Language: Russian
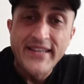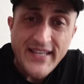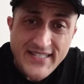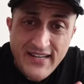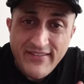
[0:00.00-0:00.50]

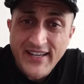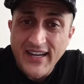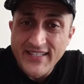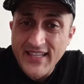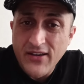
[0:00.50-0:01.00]
Если вы
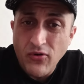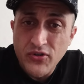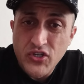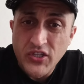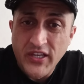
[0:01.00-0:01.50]
козлы
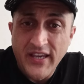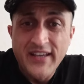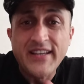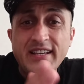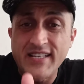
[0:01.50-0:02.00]
конченые
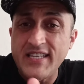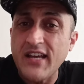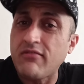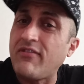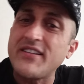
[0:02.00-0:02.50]
и
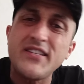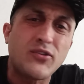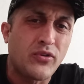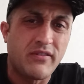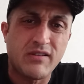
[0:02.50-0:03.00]
стервы, вас
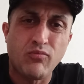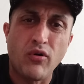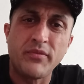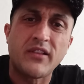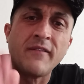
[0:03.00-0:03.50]
никто не
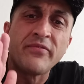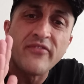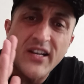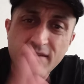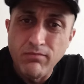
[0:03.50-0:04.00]
вспомнит.
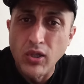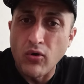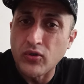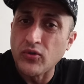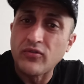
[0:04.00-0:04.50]
Вас
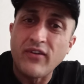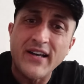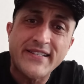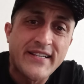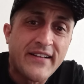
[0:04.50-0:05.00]
блокнут,
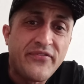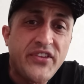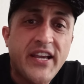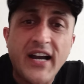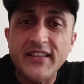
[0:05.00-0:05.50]
вас
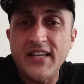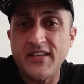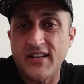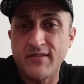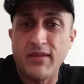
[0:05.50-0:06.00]
никогда
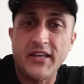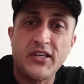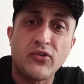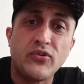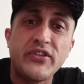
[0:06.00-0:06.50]
не
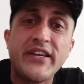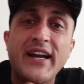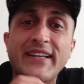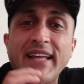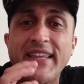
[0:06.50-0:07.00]
разблокируют,
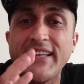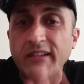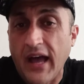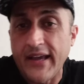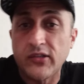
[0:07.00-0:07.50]
никогда не
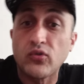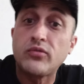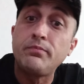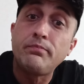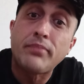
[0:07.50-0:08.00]
лайкнут.
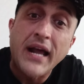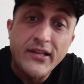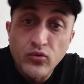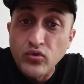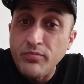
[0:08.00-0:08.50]

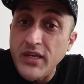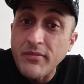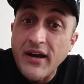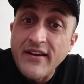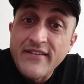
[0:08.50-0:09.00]
Пройдут
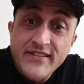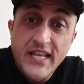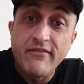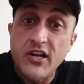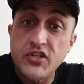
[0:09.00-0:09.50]
мимо
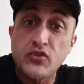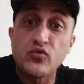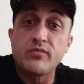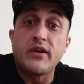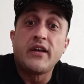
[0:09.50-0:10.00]
всей вашей
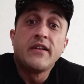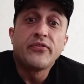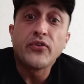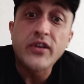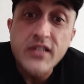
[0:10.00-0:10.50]
судьбы.
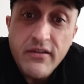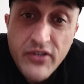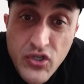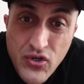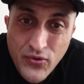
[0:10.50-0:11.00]
Но если
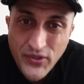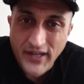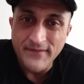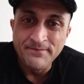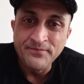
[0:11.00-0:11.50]
вы чудо,